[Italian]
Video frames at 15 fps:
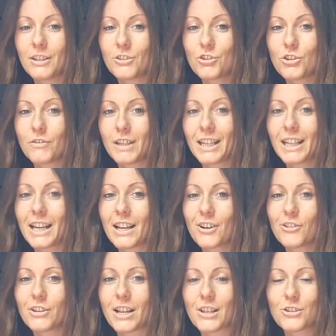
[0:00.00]
Giovan
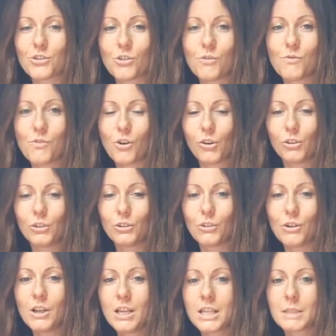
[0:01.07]
Carlo ne è
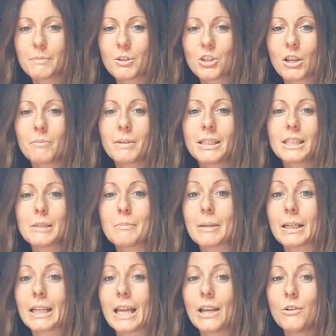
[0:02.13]
sconvolto, specialmente
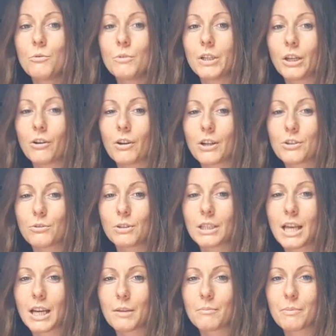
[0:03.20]
perché è l'unico a
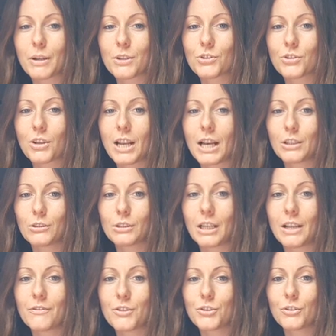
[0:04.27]
risultare impressionato
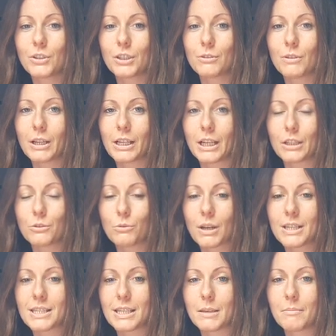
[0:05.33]
dalla visione di una creatura
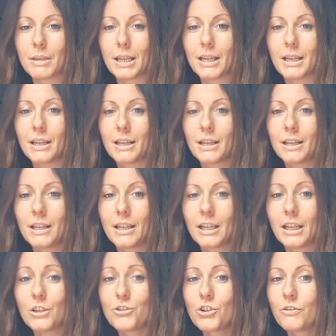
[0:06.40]
simile.
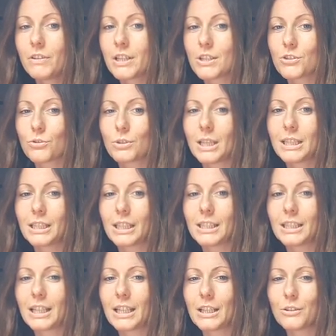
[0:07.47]
Il giovane studente
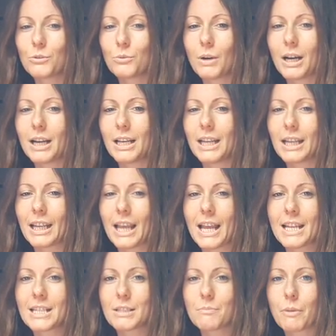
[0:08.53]
intellettuale che ha
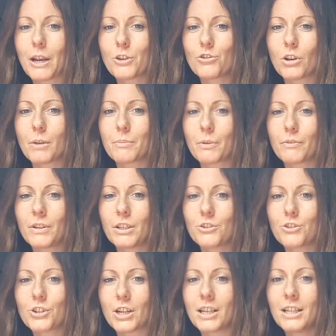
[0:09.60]
in spregio la
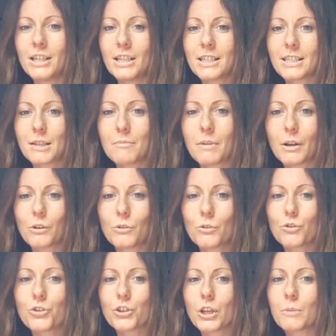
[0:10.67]
provincia sembra
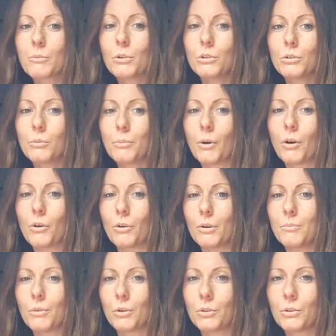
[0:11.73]
conoscere molto poco il
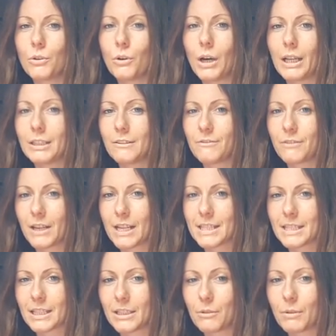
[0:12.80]
mondo, a
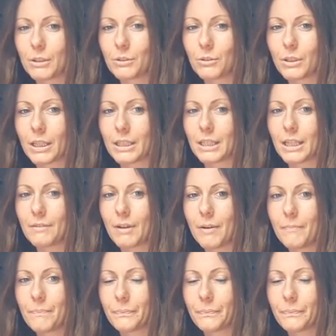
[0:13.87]
differenza di quanto credeva.